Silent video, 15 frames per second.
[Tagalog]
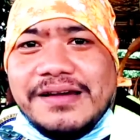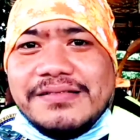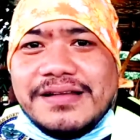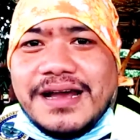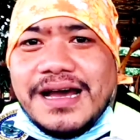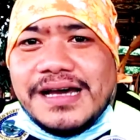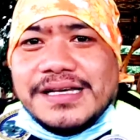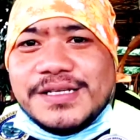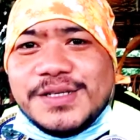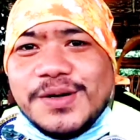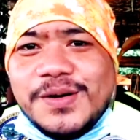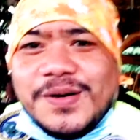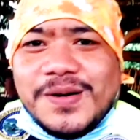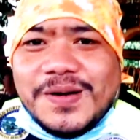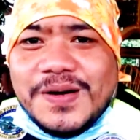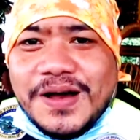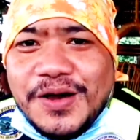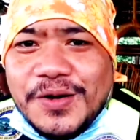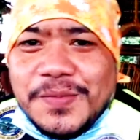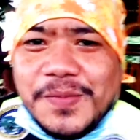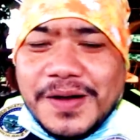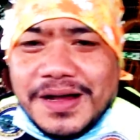Yun guys, so I
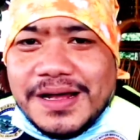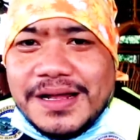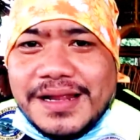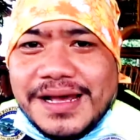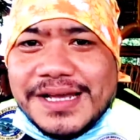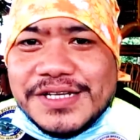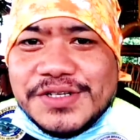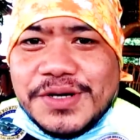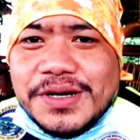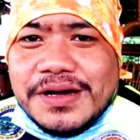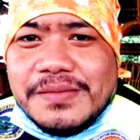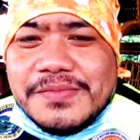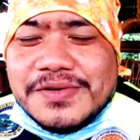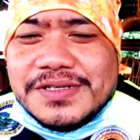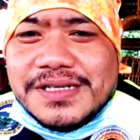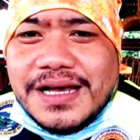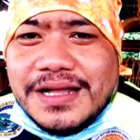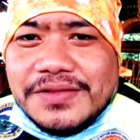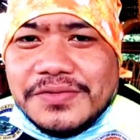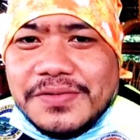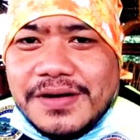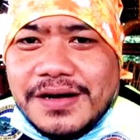hope uh, na-enjoy ka mo
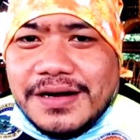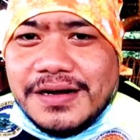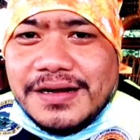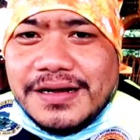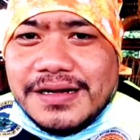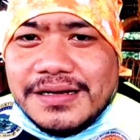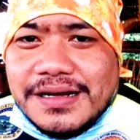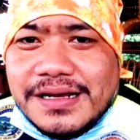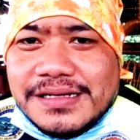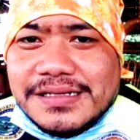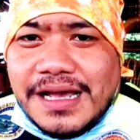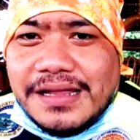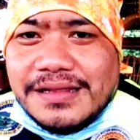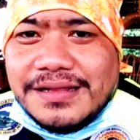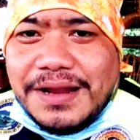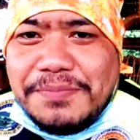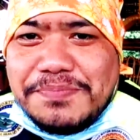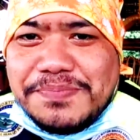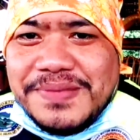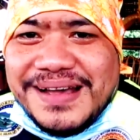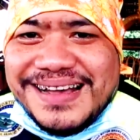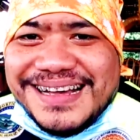sa ito ang uh, ah, side
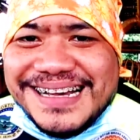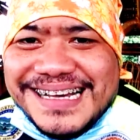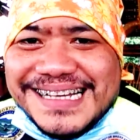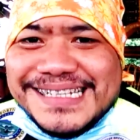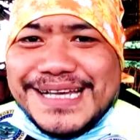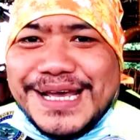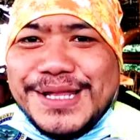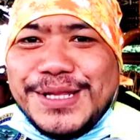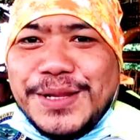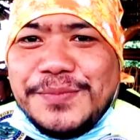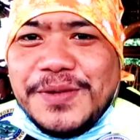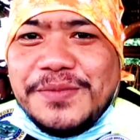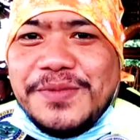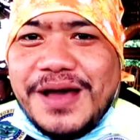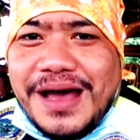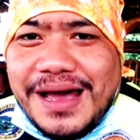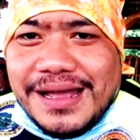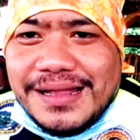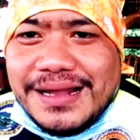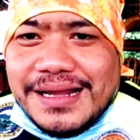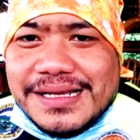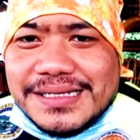trip. Side trip nga
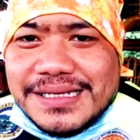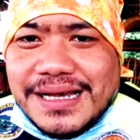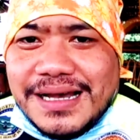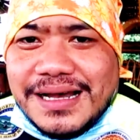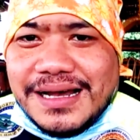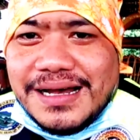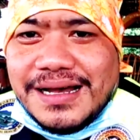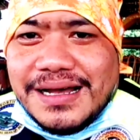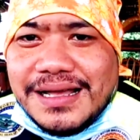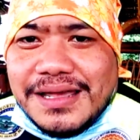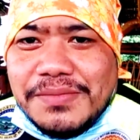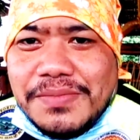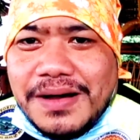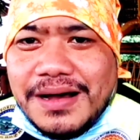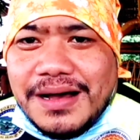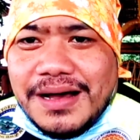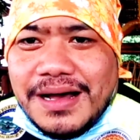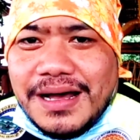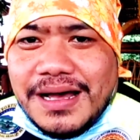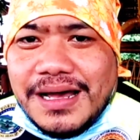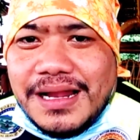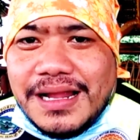biyahe diri sa
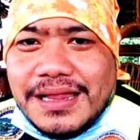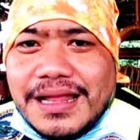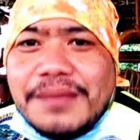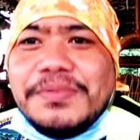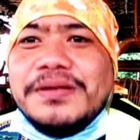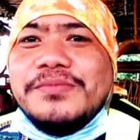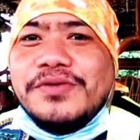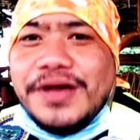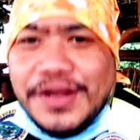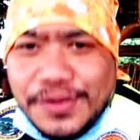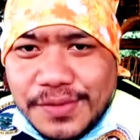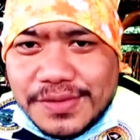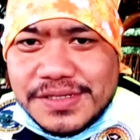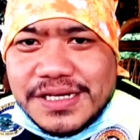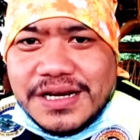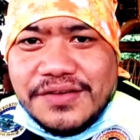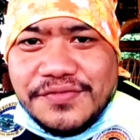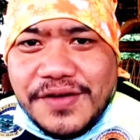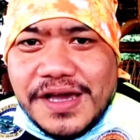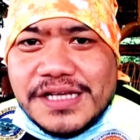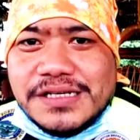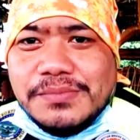Tibangay, Lantapan, Bukidnon, sa
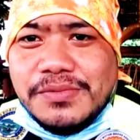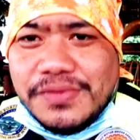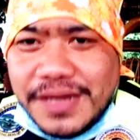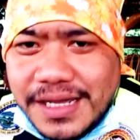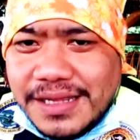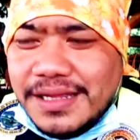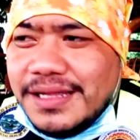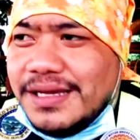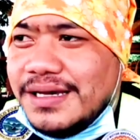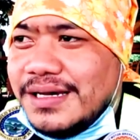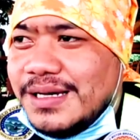cafe sa Bukid.